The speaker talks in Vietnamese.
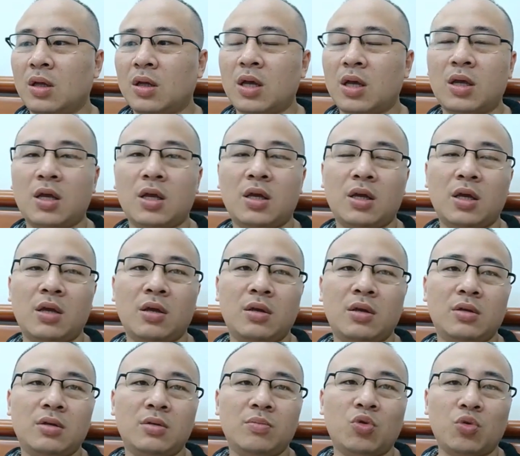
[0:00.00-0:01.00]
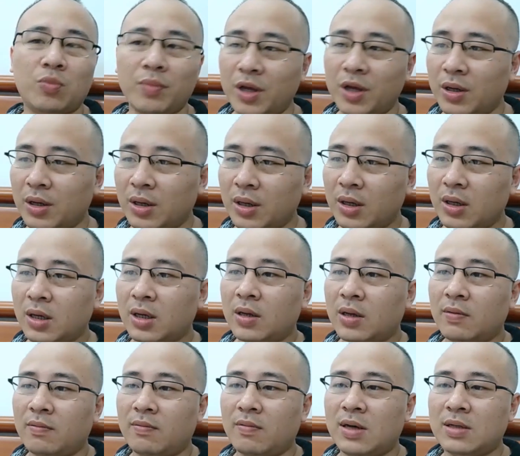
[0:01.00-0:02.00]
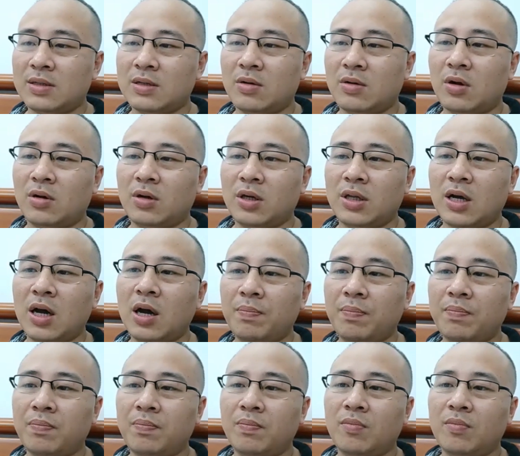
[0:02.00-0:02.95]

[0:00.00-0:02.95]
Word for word: cái cái, cái bột mì, và sau đó người ta hấp